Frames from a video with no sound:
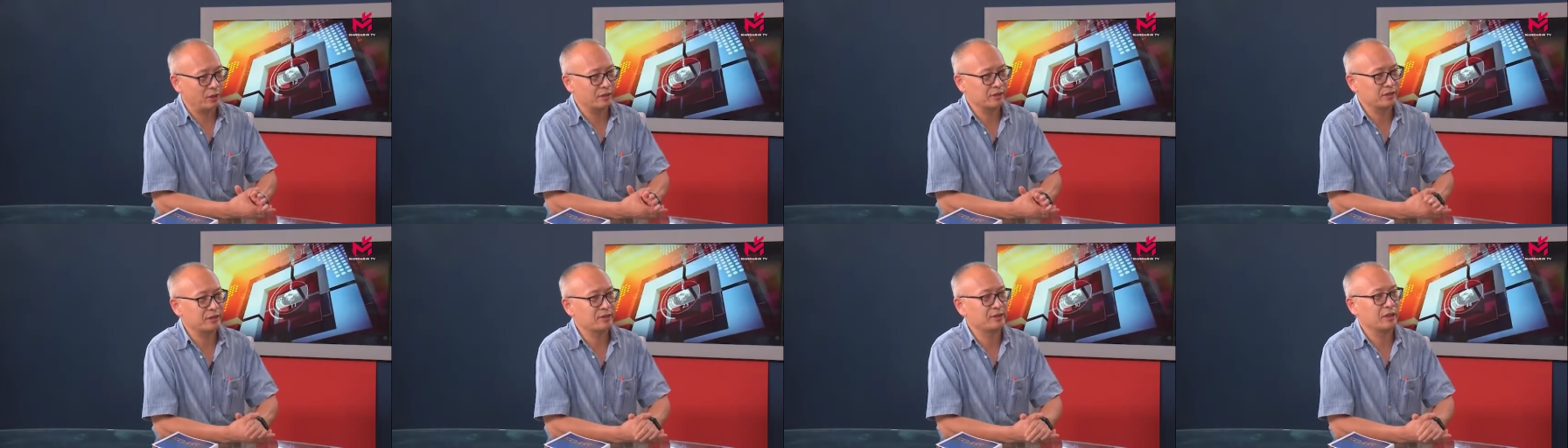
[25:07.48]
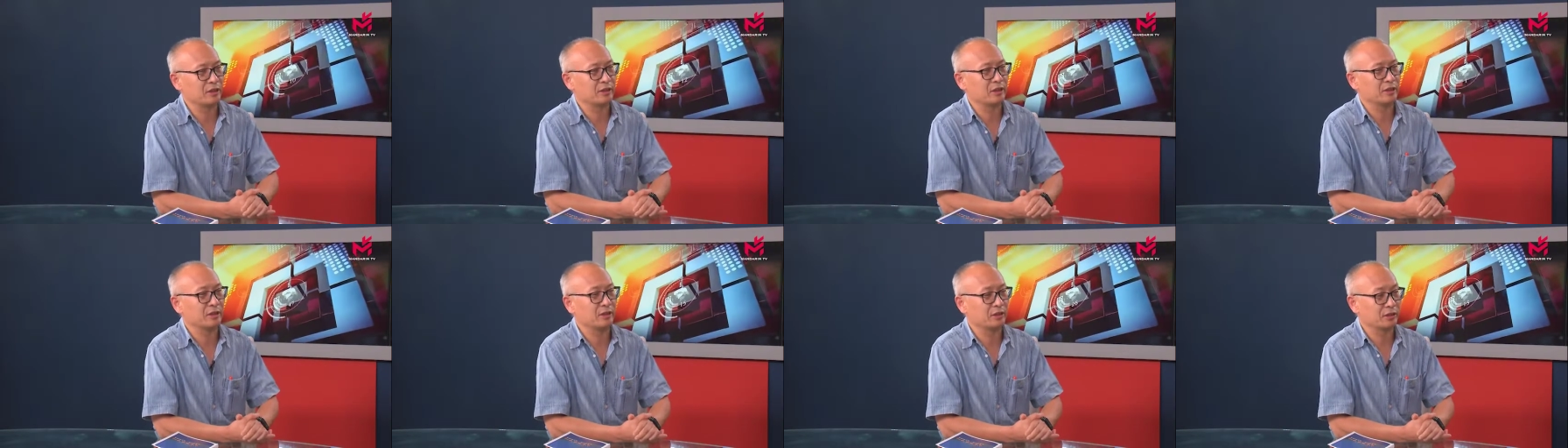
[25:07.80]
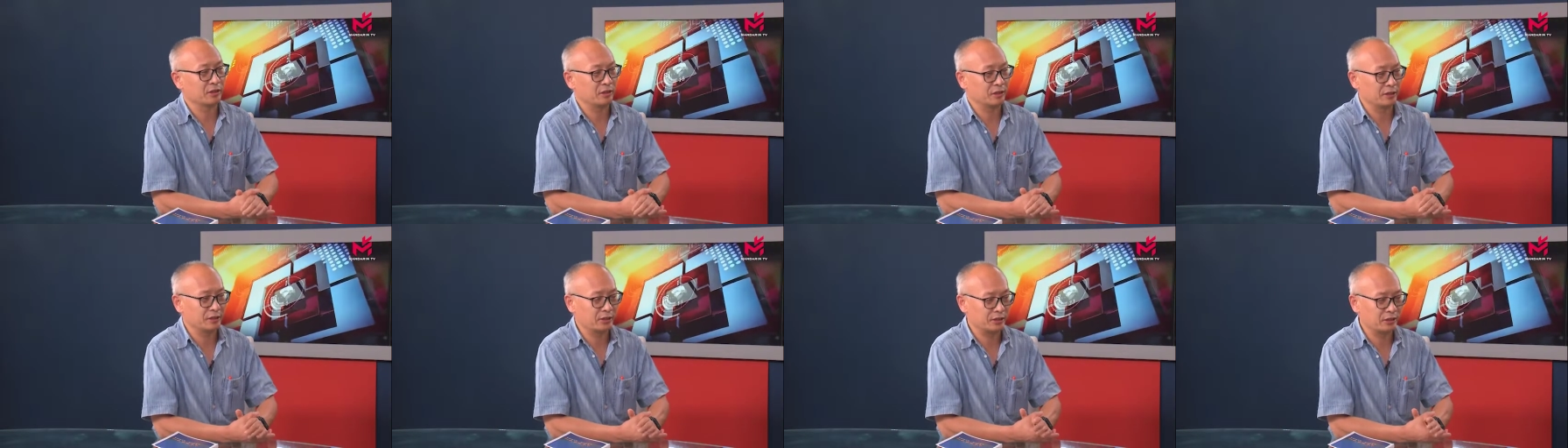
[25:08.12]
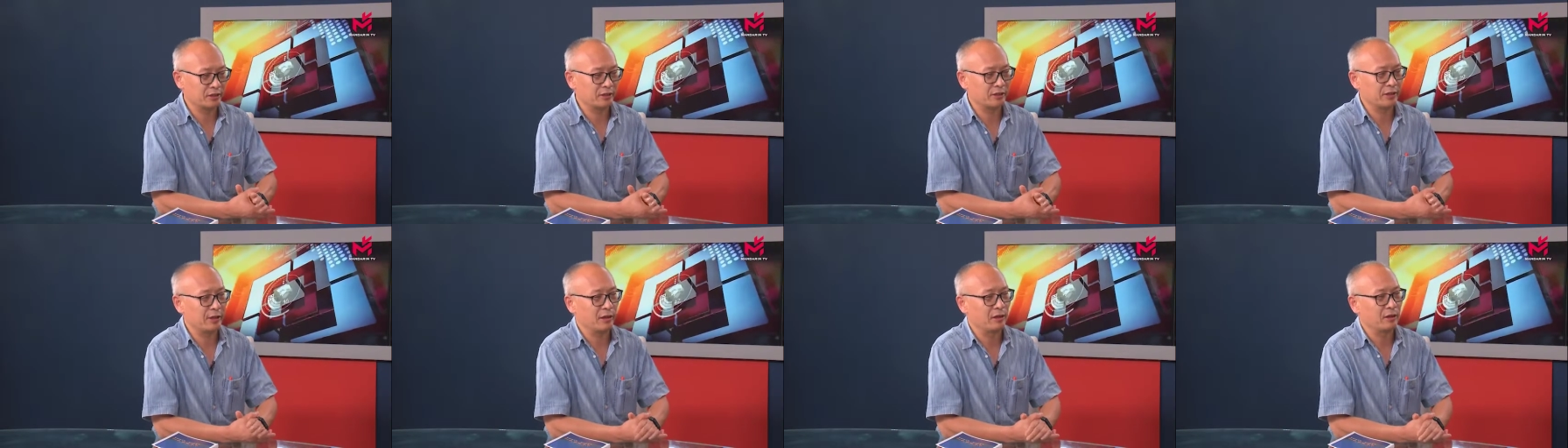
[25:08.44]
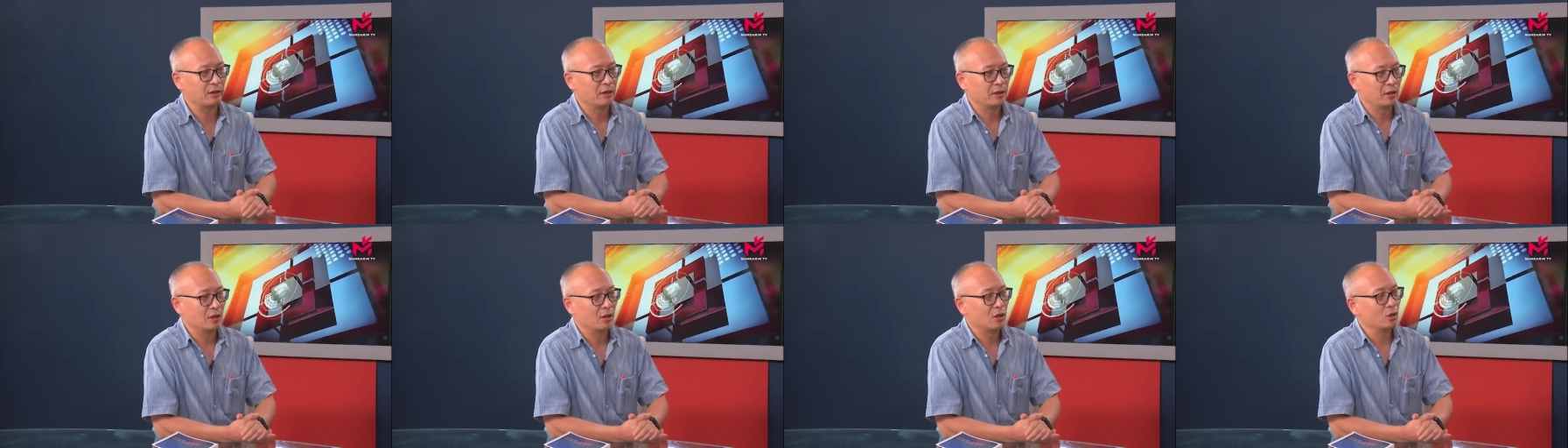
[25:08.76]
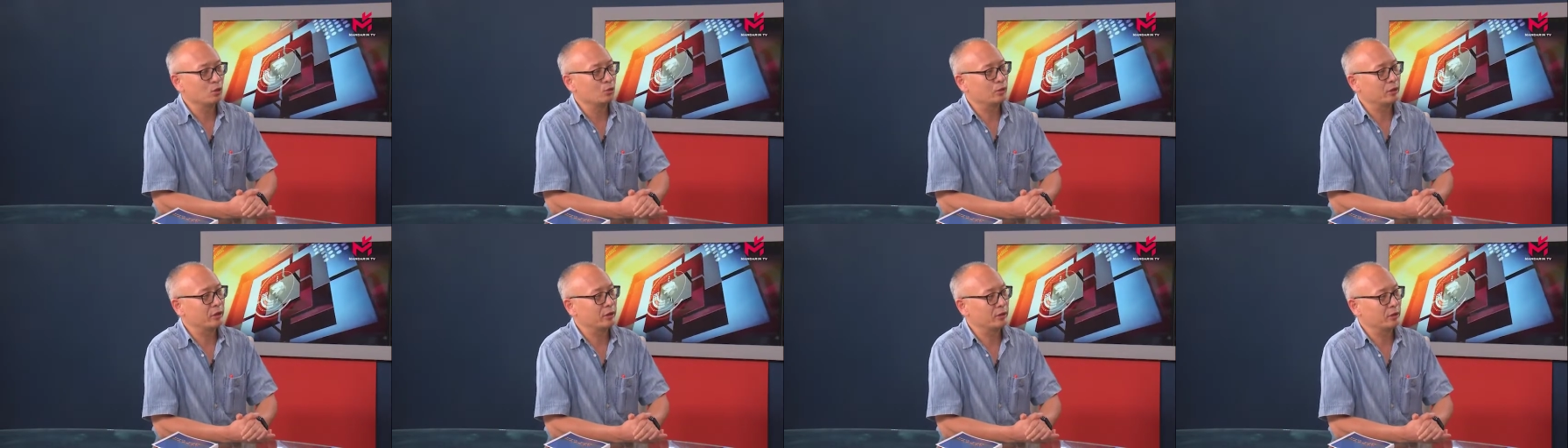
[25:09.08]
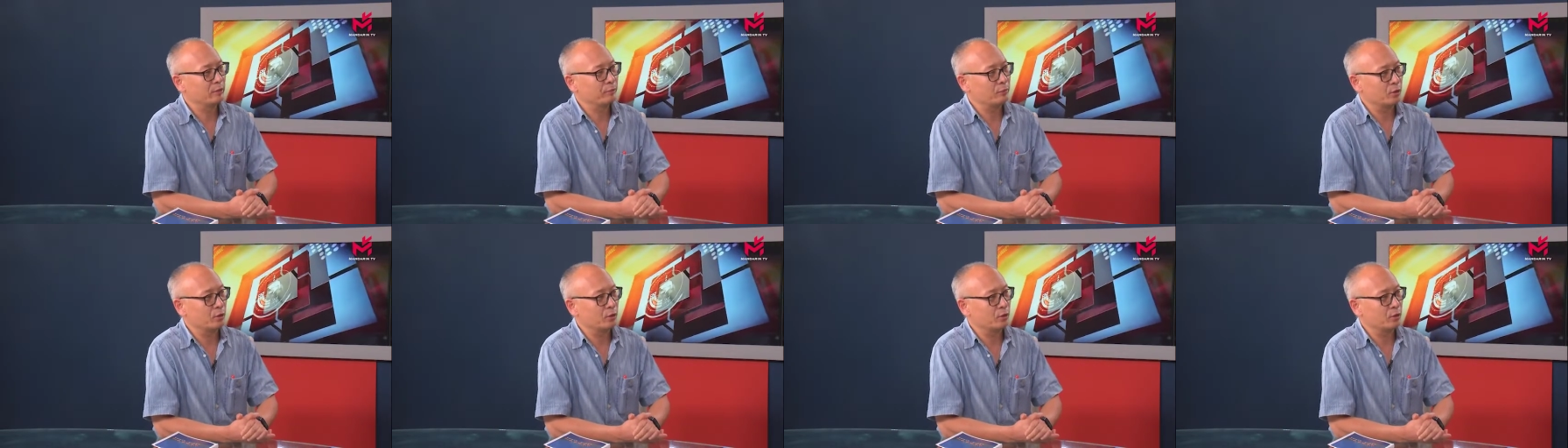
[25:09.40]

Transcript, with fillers: 现在的事件，所以呢，